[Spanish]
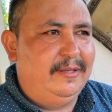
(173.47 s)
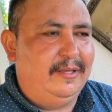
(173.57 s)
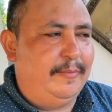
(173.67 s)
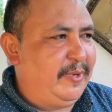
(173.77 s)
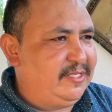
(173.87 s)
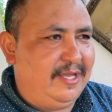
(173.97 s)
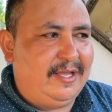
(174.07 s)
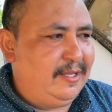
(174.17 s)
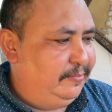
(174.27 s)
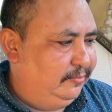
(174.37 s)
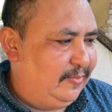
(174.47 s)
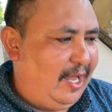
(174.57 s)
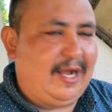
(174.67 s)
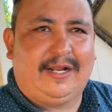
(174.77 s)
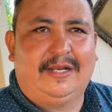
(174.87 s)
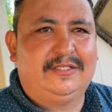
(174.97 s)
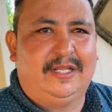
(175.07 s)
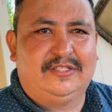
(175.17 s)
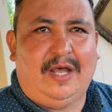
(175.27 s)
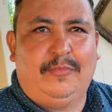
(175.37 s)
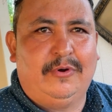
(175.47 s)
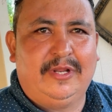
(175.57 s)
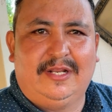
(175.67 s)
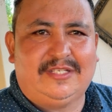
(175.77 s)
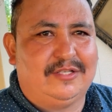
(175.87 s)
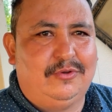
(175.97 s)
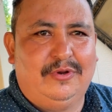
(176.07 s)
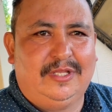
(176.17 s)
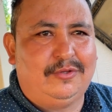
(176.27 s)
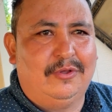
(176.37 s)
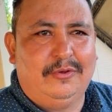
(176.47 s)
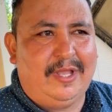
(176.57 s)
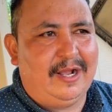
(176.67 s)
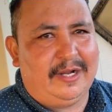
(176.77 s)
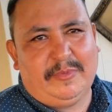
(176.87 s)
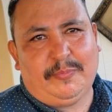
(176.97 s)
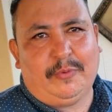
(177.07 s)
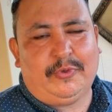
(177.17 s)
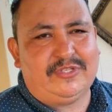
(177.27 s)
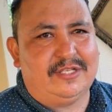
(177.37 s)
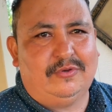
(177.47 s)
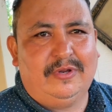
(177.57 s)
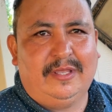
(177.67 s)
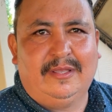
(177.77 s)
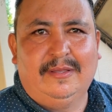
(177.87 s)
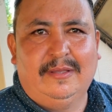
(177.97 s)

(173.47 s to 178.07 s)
y empecé a agarrarles el sabor y el sazón y todo y agarré mi propio sazón y